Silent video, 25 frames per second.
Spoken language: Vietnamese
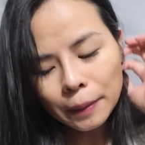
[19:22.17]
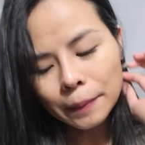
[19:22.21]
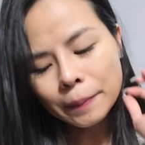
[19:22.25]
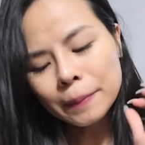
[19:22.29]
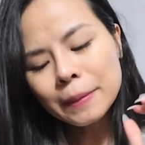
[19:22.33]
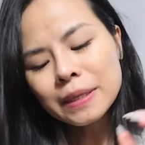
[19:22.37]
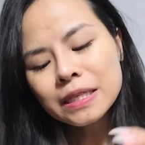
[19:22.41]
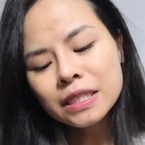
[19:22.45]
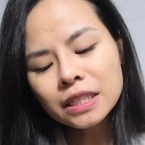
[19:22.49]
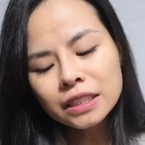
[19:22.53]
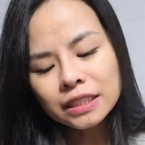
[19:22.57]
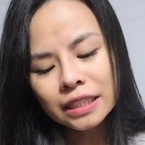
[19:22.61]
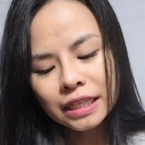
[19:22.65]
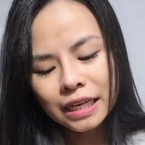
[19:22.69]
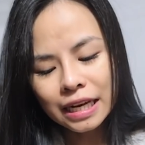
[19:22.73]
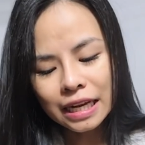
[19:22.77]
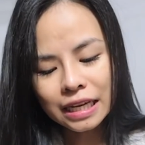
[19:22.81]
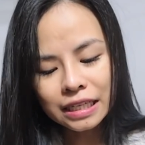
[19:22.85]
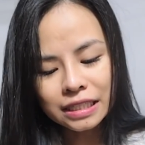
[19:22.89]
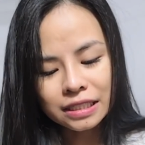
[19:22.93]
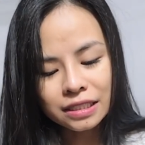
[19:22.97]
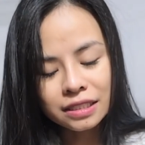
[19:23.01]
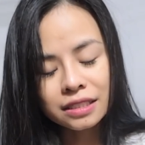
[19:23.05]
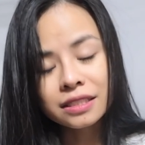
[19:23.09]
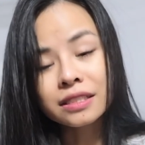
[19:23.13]
Bây giờ thì
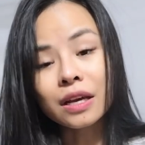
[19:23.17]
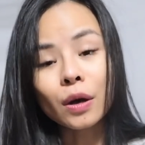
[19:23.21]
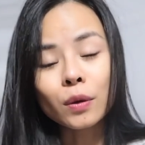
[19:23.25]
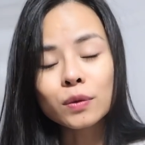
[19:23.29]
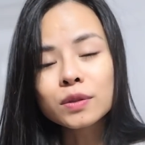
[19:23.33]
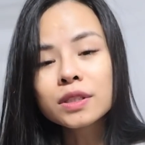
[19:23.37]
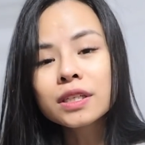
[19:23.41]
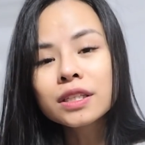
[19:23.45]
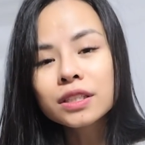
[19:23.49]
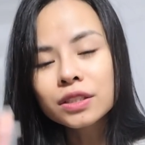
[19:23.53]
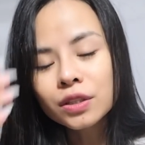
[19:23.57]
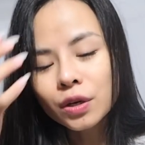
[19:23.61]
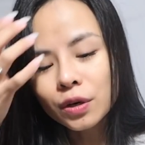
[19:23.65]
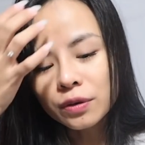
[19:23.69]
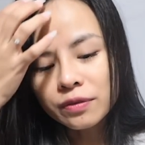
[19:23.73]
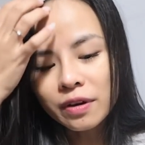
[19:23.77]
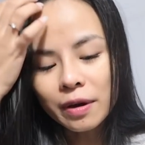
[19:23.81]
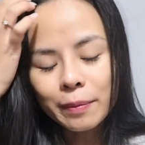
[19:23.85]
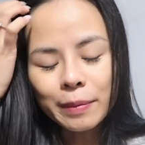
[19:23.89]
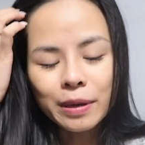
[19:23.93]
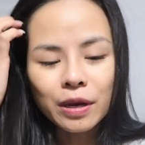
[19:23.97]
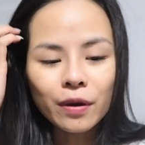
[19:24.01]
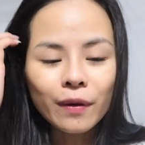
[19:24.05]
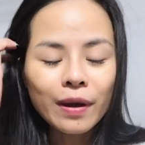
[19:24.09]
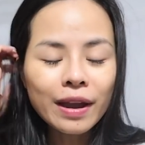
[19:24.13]
là sáu giờ rồi và
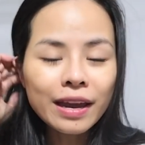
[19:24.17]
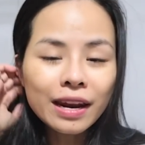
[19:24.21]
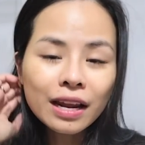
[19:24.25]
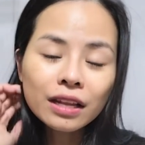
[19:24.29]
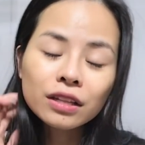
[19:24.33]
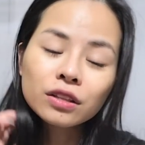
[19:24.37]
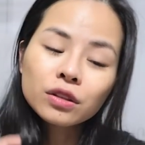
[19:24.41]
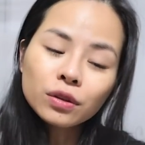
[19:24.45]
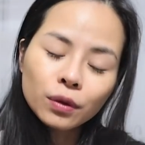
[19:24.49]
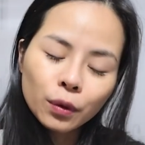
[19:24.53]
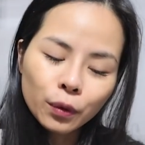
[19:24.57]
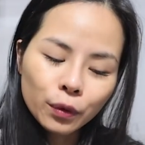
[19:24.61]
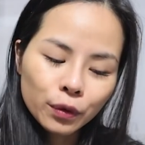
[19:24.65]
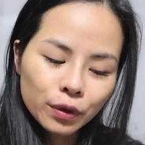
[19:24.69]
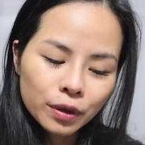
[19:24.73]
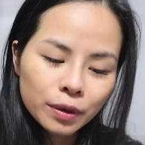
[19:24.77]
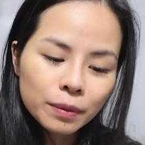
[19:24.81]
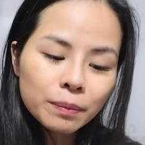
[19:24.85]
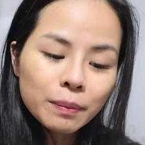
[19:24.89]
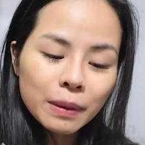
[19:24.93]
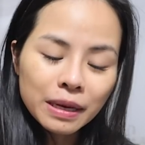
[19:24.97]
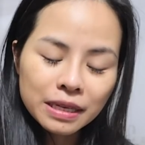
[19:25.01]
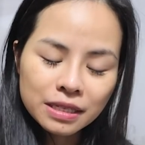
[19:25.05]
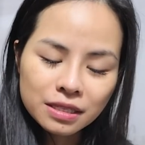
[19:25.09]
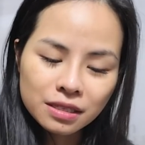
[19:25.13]
mình có hẹn ăn tối
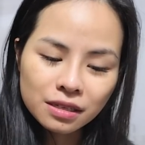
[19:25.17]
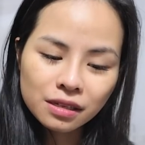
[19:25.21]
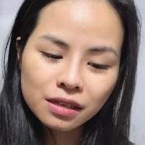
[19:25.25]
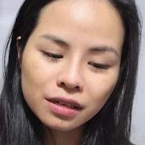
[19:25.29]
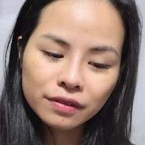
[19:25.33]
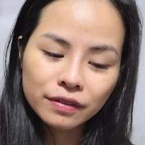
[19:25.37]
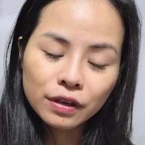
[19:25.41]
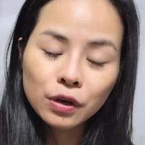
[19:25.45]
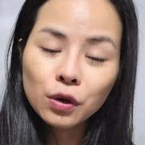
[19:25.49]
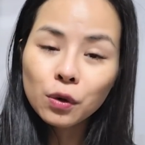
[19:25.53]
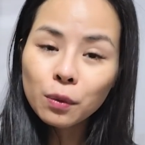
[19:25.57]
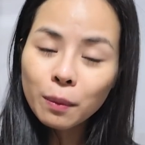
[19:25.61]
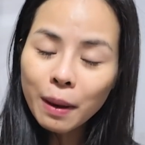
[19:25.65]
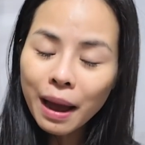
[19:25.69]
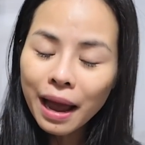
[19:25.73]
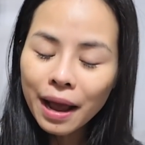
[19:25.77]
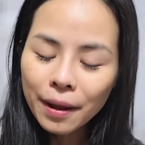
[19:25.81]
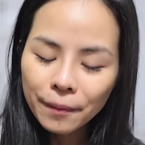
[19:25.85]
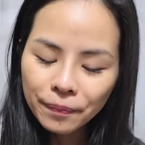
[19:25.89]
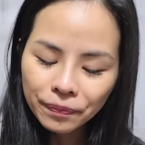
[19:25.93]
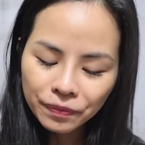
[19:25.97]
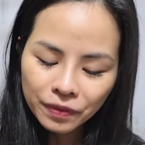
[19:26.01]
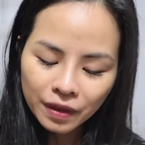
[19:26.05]
bảy giờ với lũ bạn.